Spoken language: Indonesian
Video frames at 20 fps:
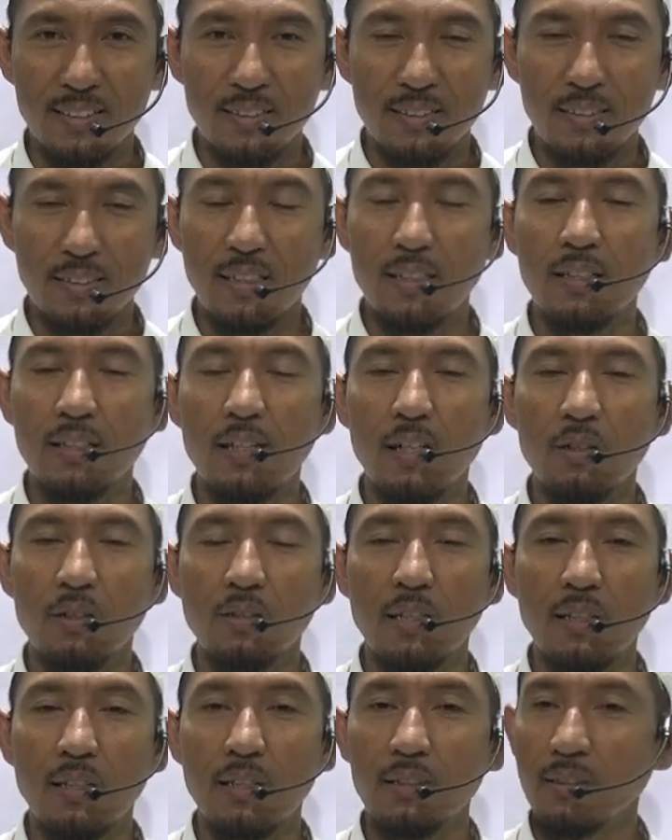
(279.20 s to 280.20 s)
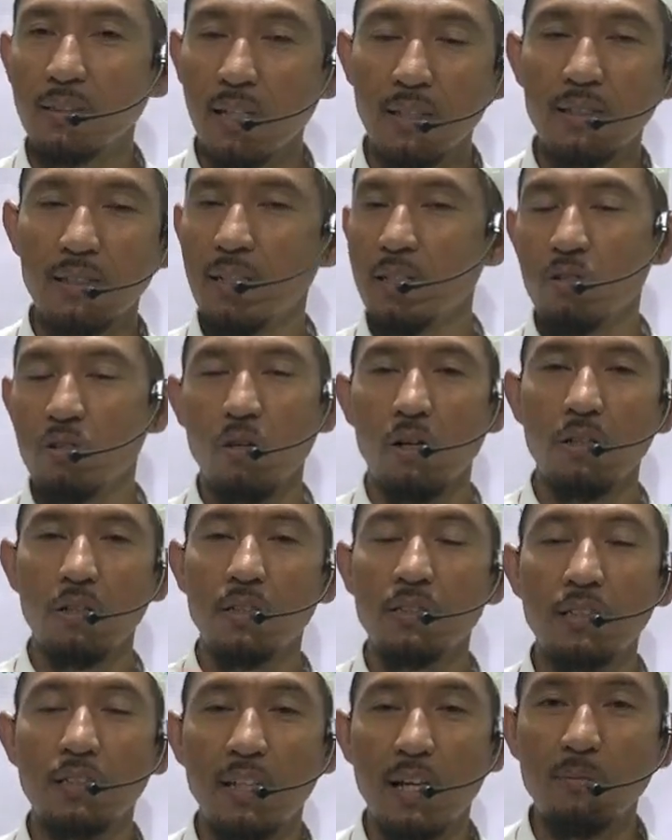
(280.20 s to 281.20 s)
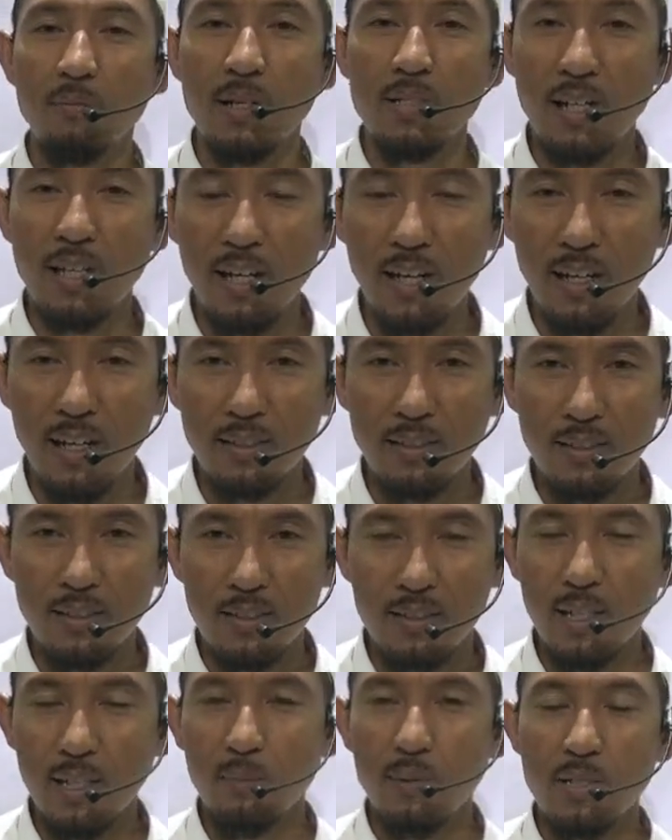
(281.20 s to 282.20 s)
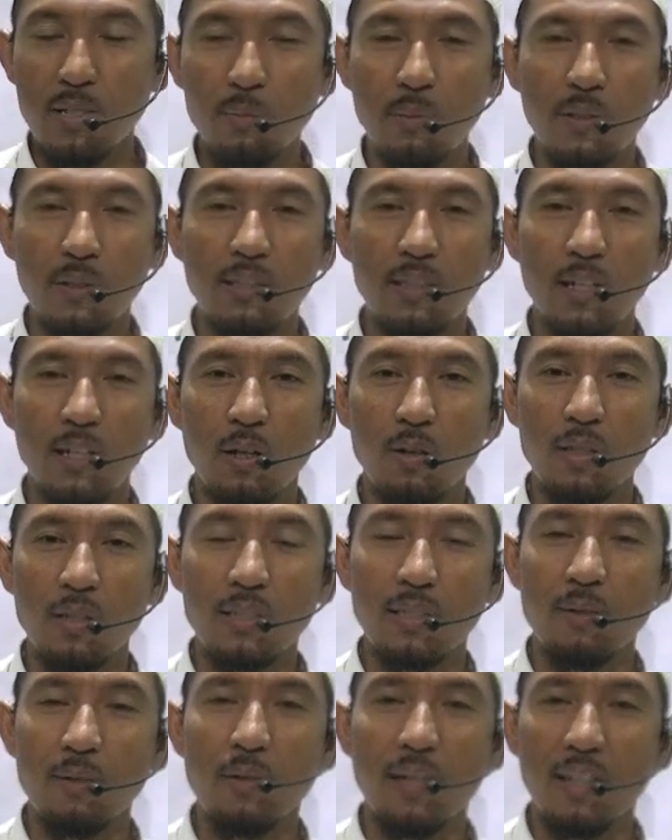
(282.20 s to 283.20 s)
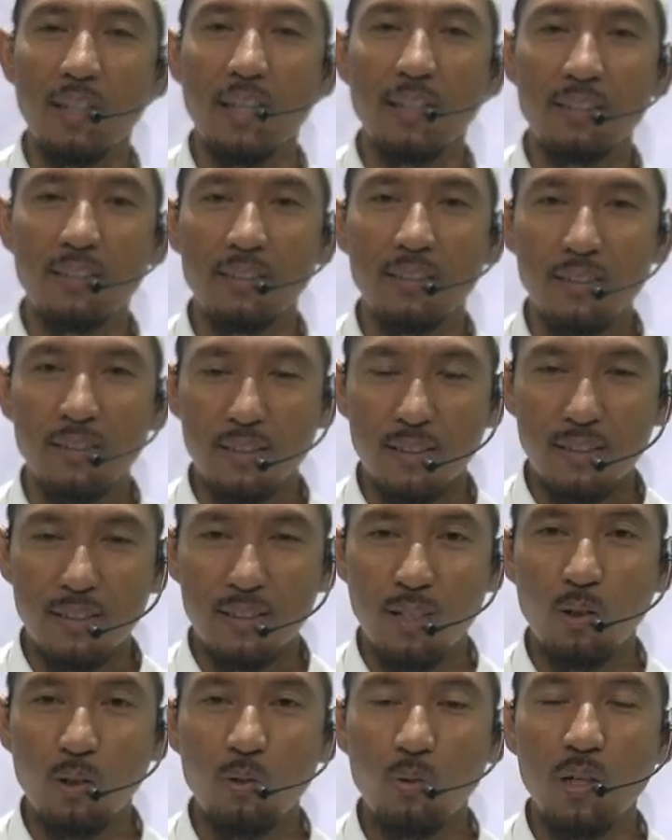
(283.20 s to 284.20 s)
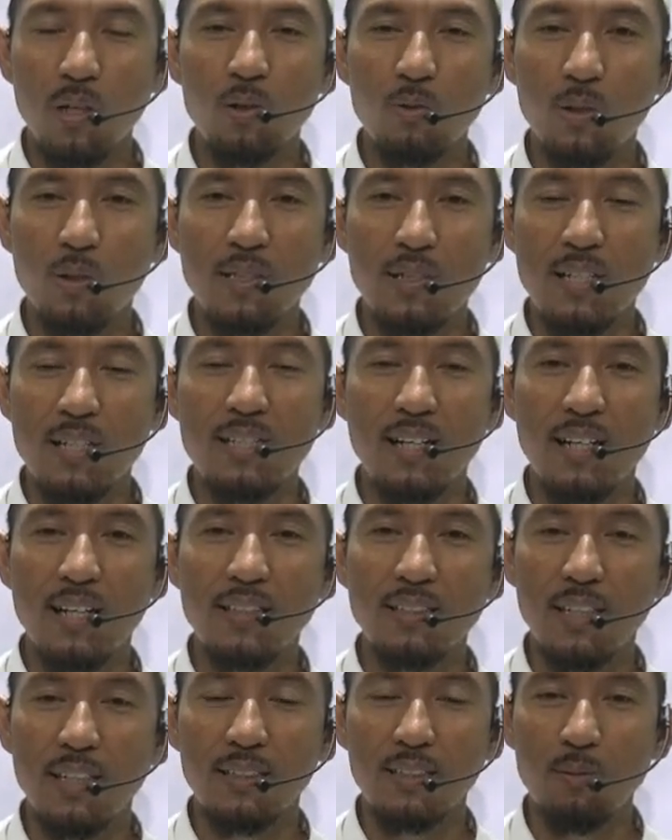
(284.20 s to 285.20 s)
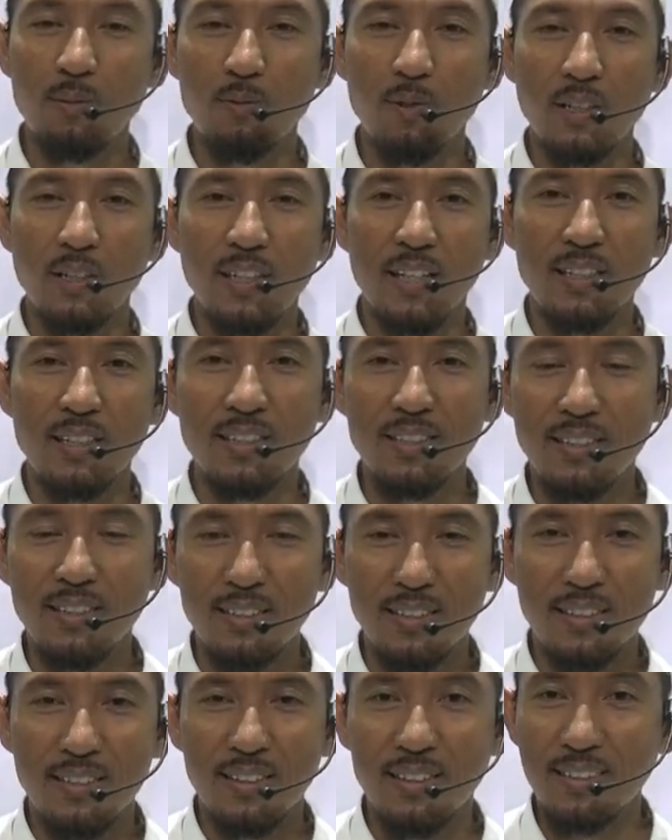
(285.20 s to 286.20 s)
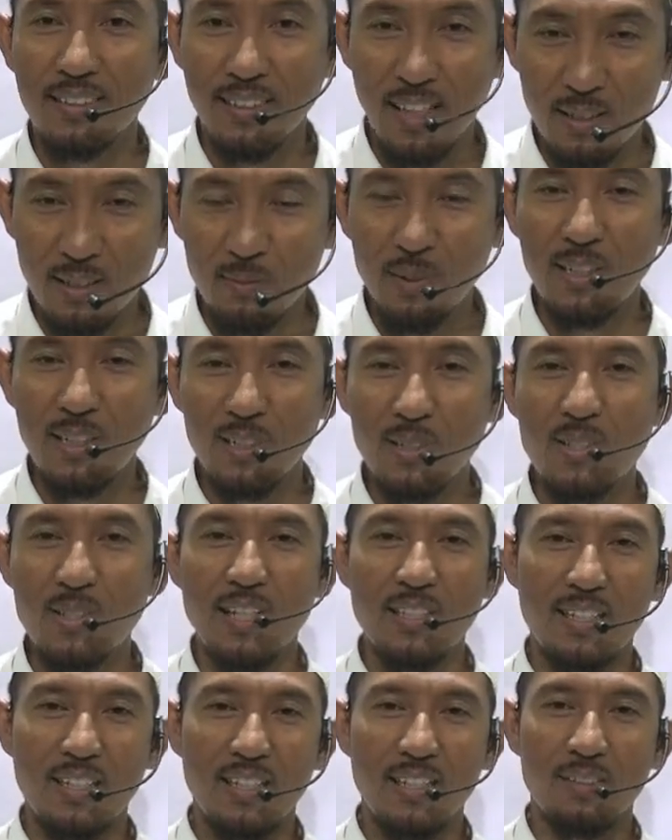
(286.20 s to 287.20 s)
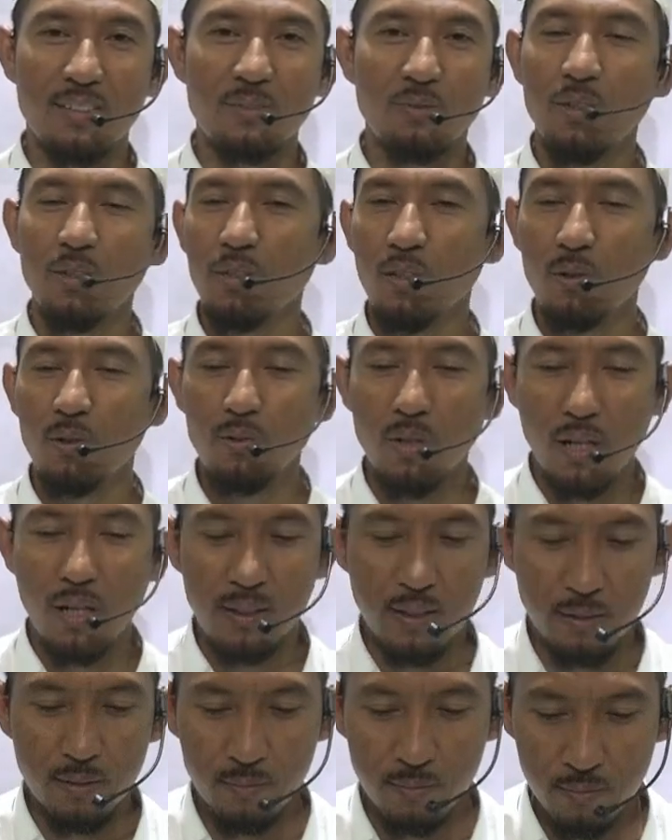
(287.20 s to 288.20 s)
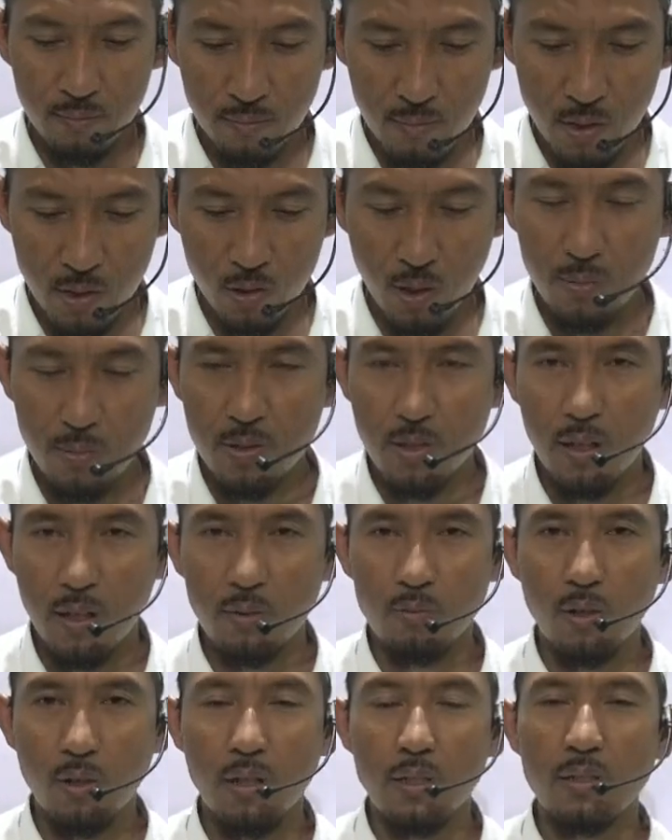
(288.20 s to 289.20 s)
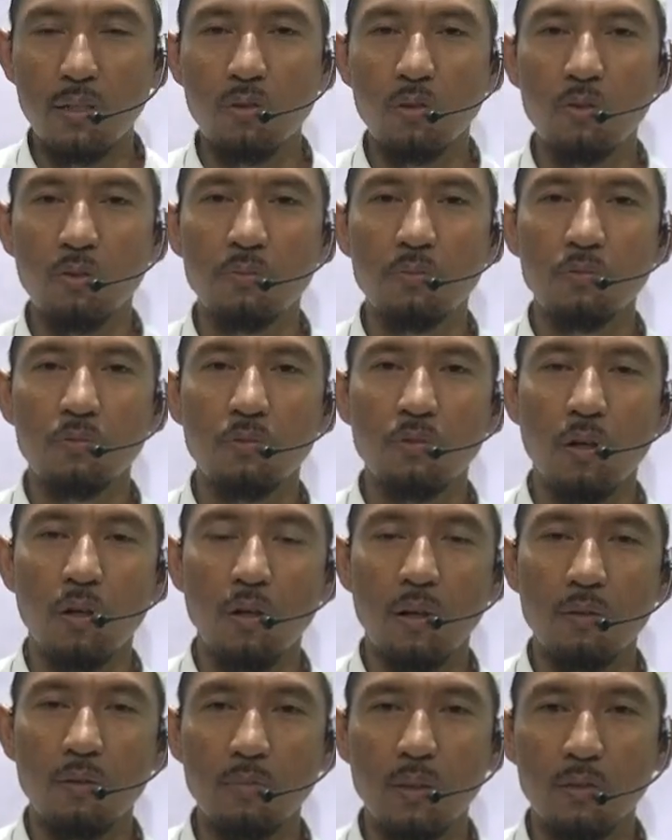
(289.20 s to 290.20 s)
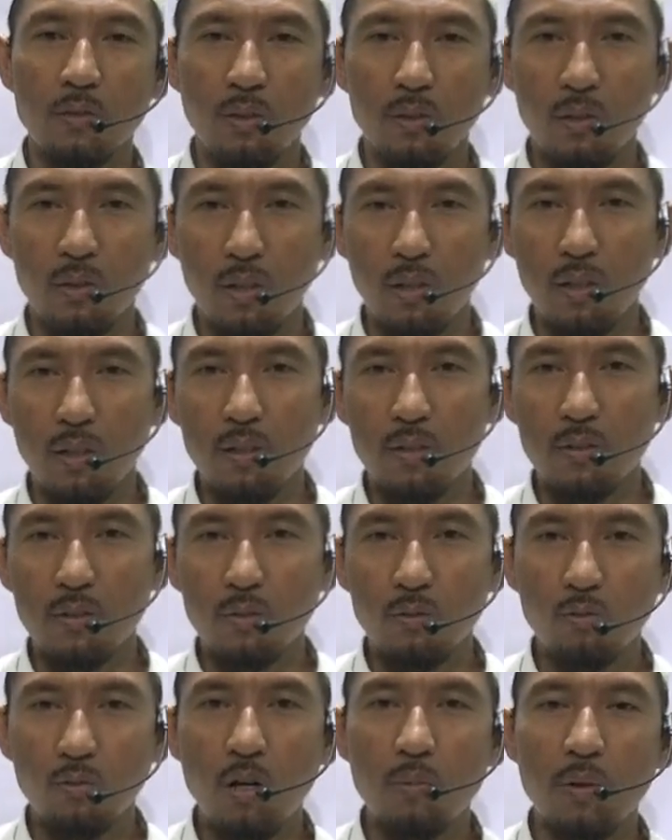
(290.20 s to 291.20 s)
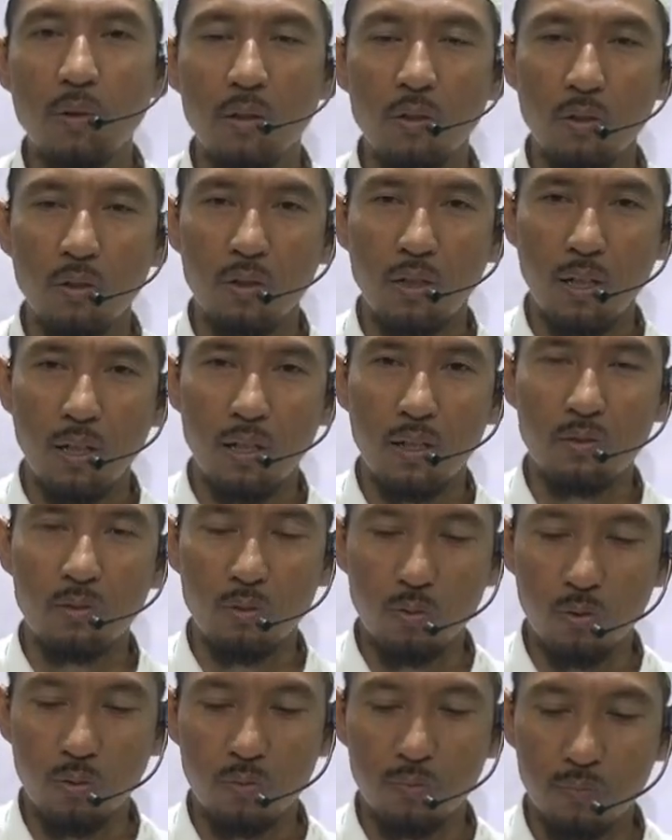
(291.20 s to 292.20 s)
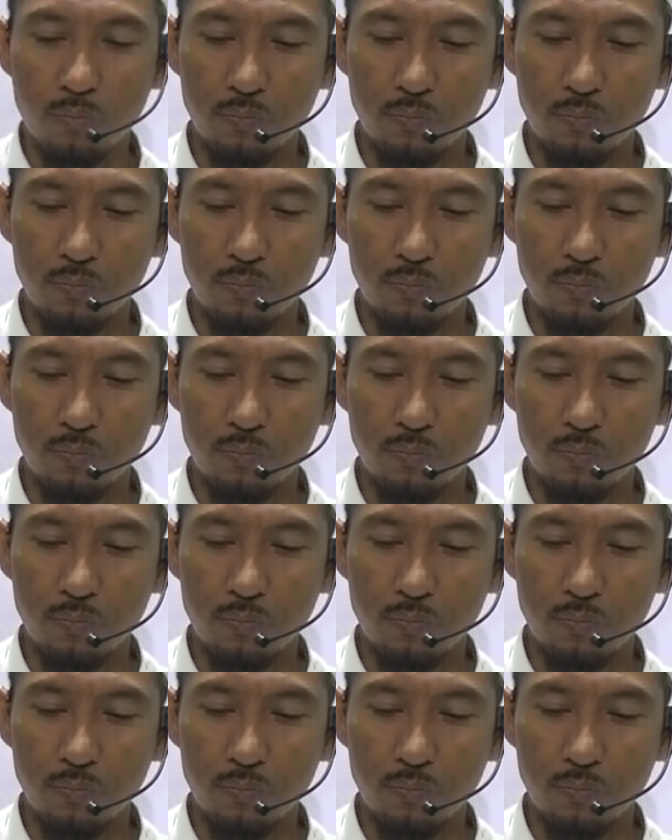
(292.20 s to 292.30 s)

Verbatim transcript: Jadi kalau dari ketan ya insya Allah tidak masalah. Sama seperti kalau kita makan ya kue-kue jajanan yang dibuat dari ketan begitu saja ya. Wallahu alam. Assalamualaikum warahmatullahi wabarakatuh.